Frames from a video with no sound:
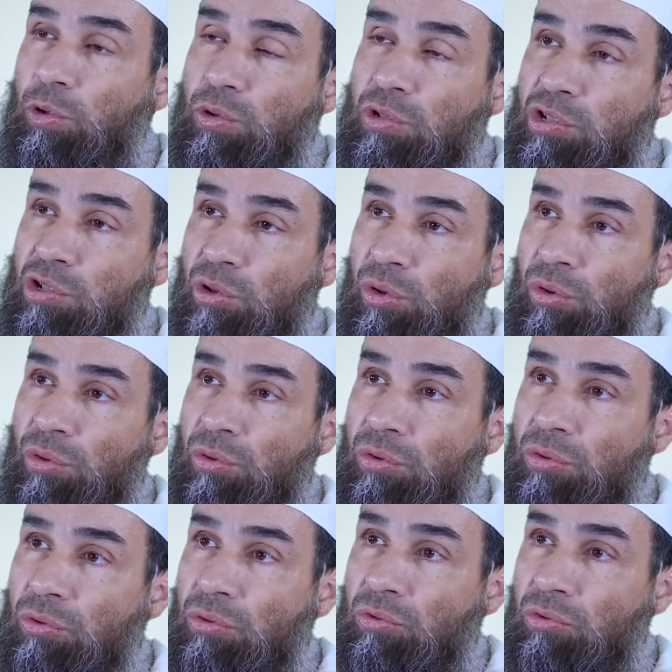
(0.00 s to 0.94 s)
يوصل
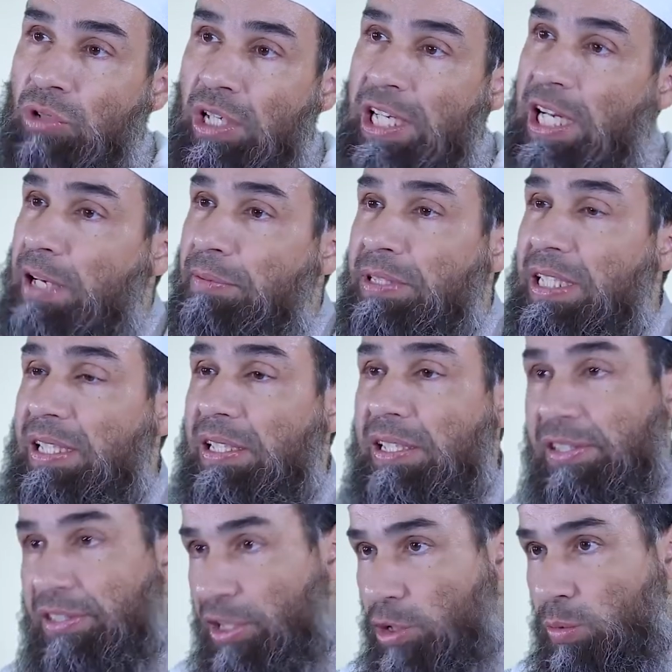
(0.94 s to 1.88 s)
العبد
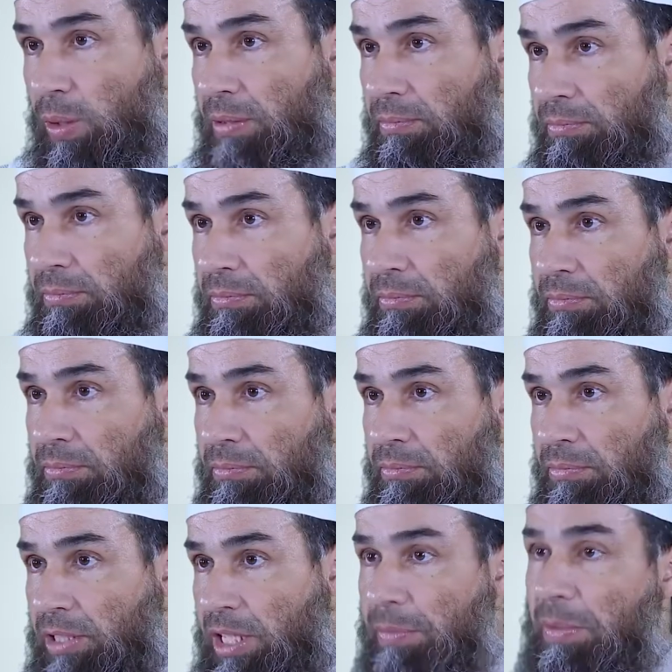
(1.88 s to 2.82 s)
إلى التقوى
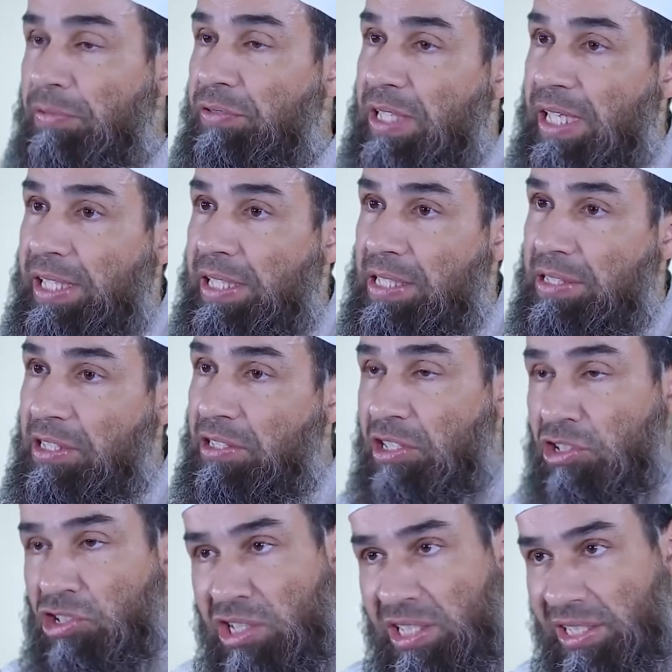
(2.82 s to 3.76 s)
كما في آية
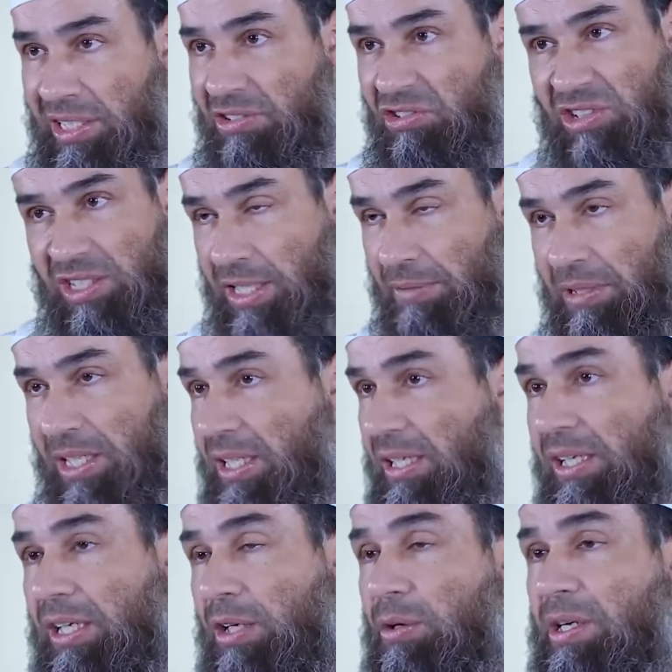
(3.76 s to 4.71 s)
تشريع الصيام
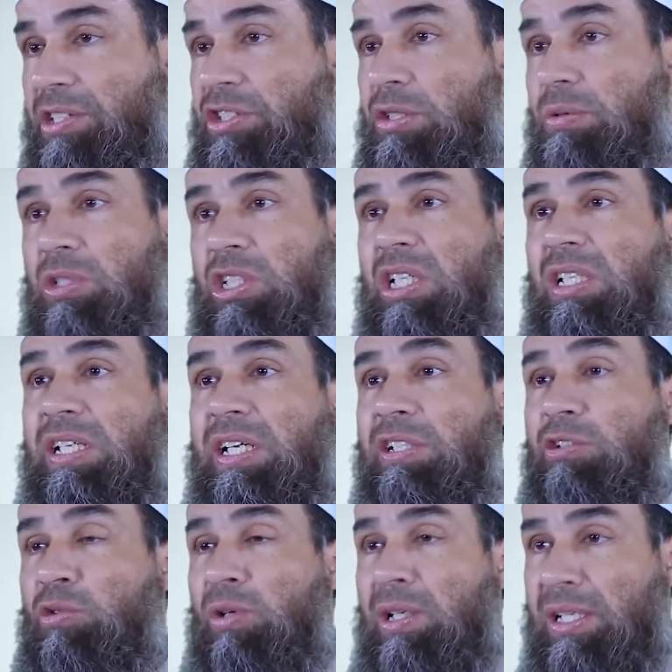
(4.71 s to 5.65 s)
قال الله عز وجل
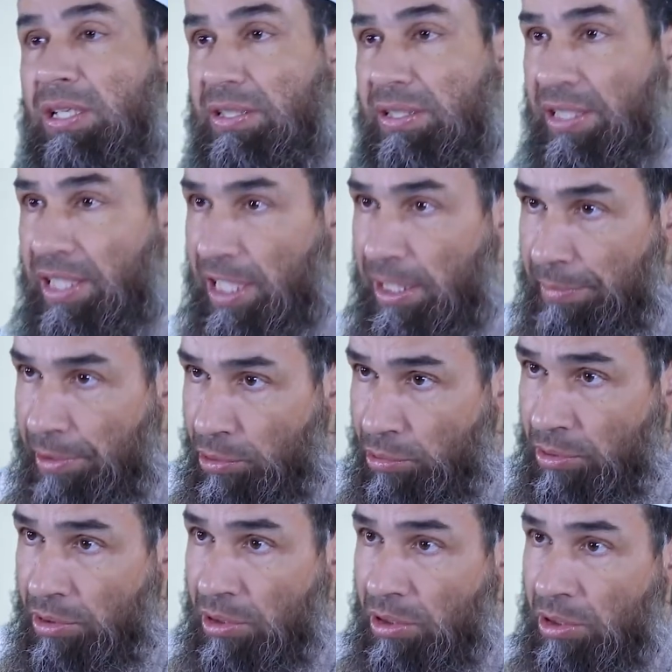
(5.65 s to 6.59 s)
يا أيها الذين
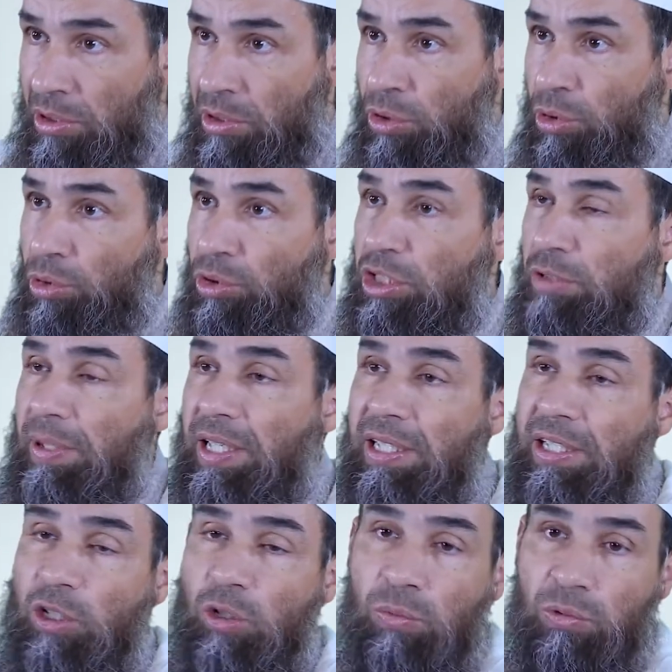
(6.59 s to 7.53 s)
آمنوا كتب
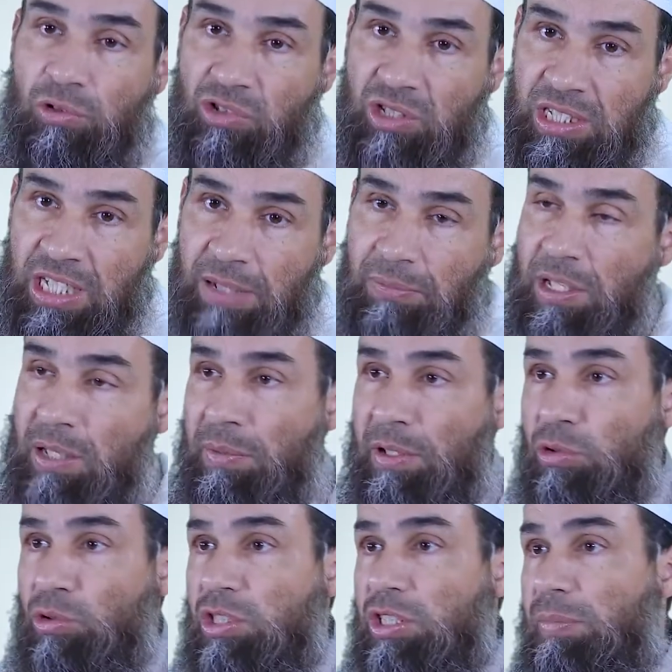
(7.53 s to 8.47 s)
عليكم الصيام
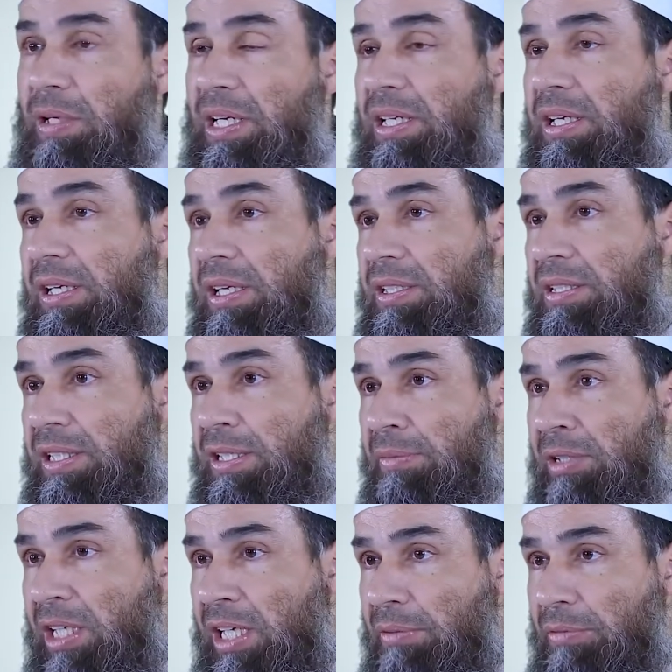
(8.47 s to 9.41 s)
كما كتب على
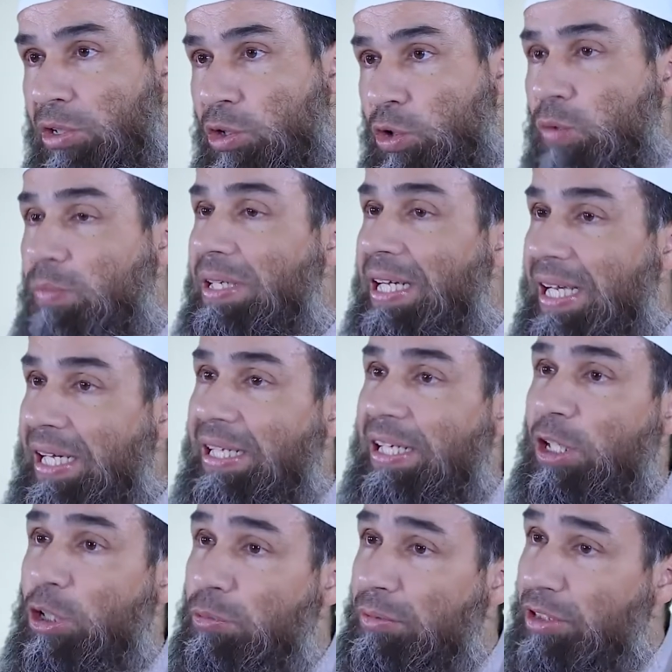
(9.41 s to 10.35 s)
الذين من قبلكم
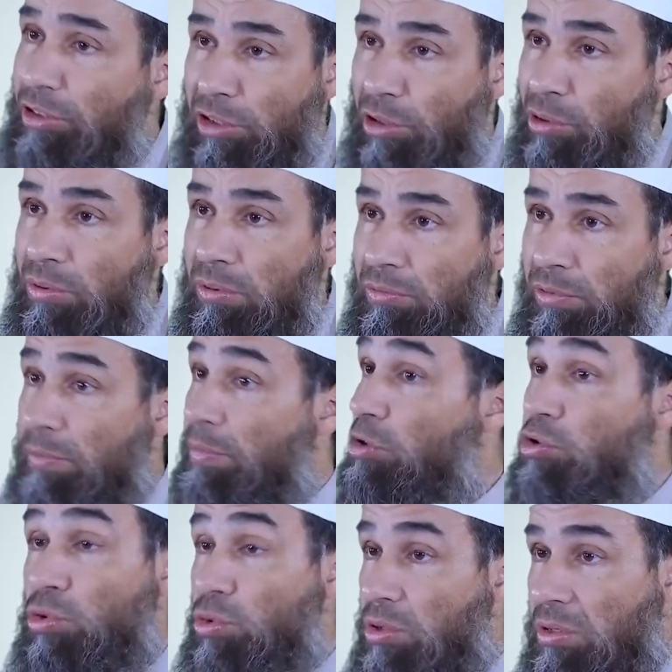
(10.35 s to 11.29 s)
لعلكم تتقون
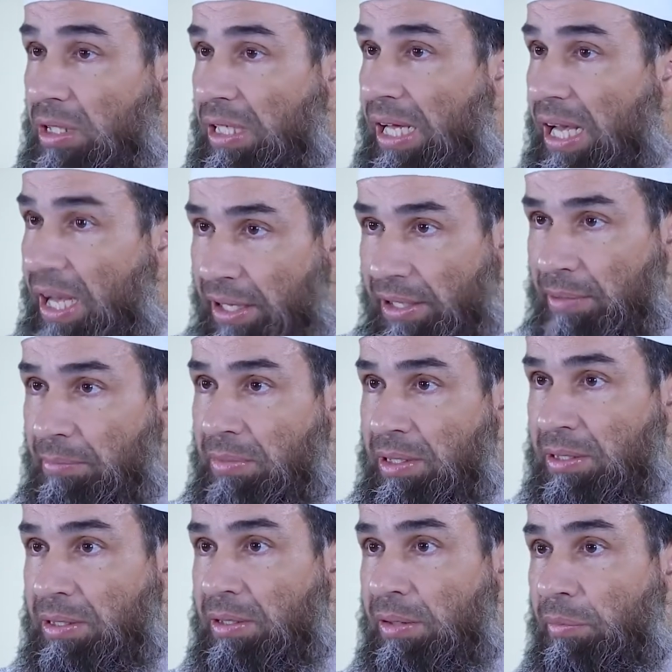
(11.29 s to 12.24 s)
فالمقصود الأعظم
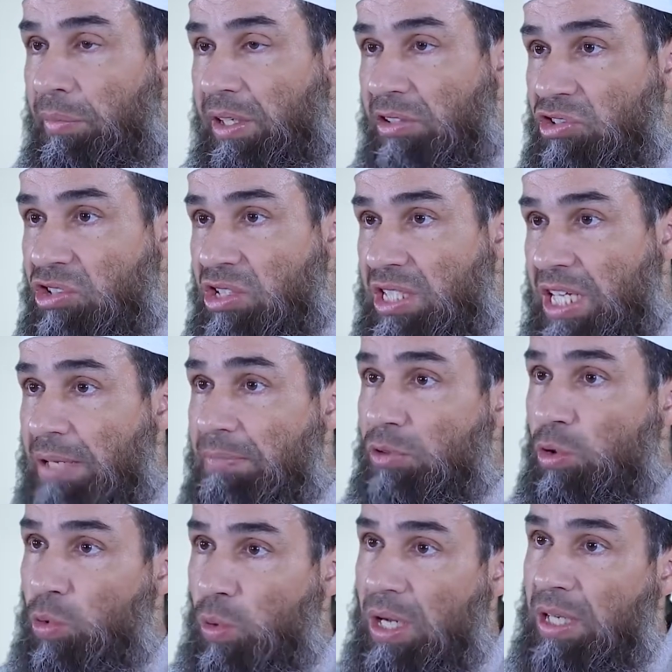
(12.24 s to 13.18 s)
من
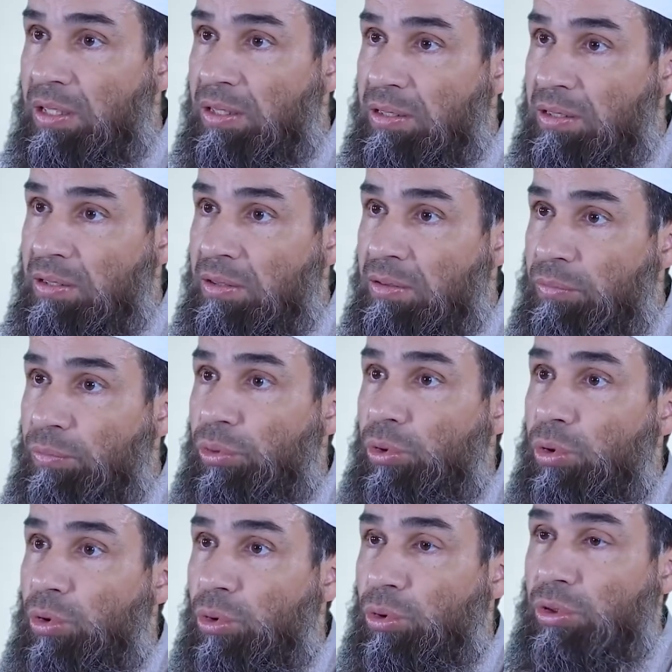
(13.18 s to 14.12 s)
الصيام هو
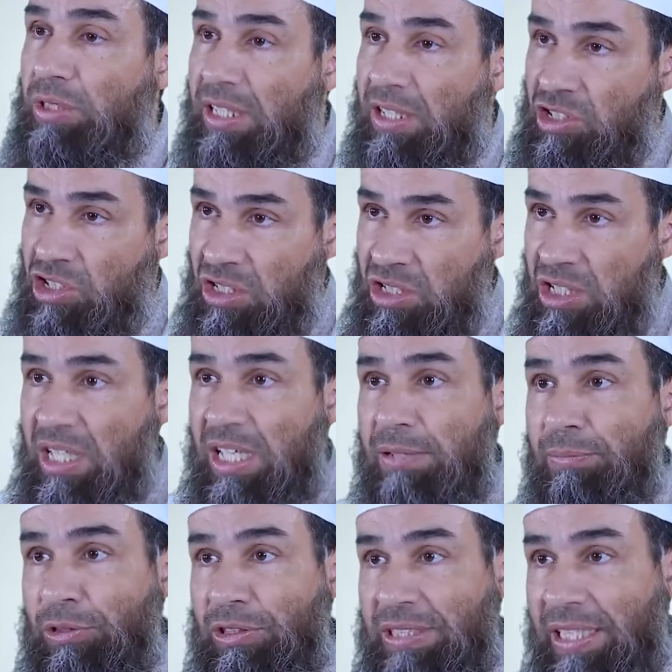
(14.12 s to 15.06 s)
بلوغ درجة
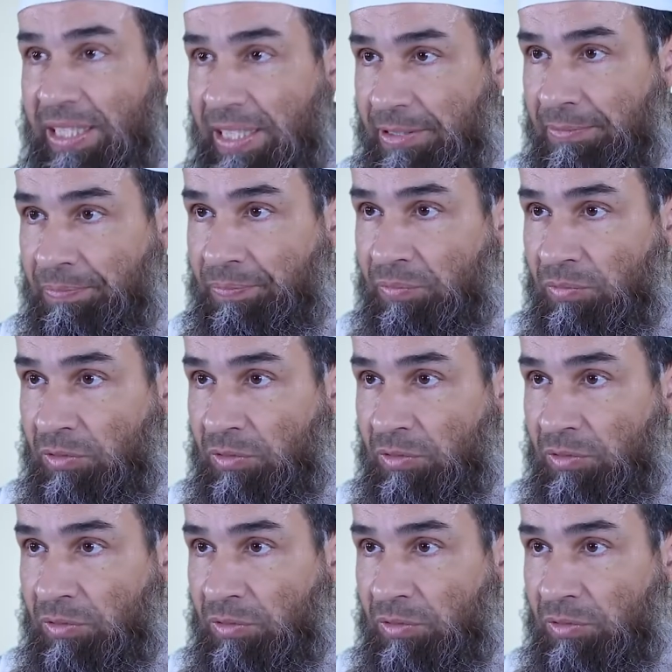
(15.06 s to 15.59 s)
المتقين